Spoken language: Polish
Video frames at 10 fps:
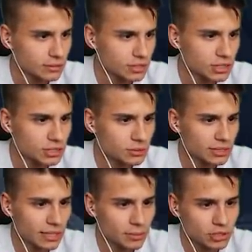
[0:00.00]
Gdzieś
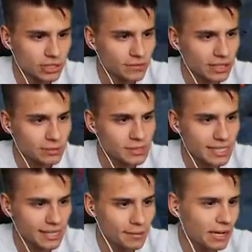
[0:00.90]
tutaj może w jakimś
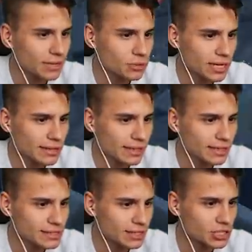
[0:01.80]
zakamarku jednak
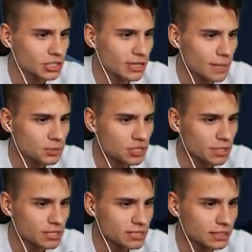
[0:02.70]
jest jakieś lepsze
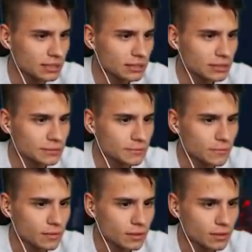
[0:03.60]
miejsce.
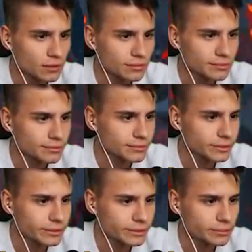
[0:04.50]

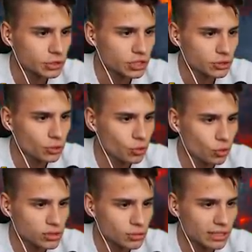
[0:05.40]
Hmm, może tu,
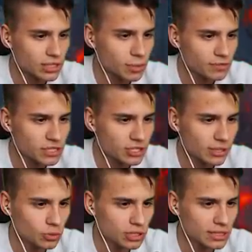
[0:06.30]
słuchajcie, bo widzę, że na
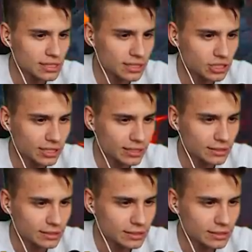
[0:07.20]
górze jest jakaś taka...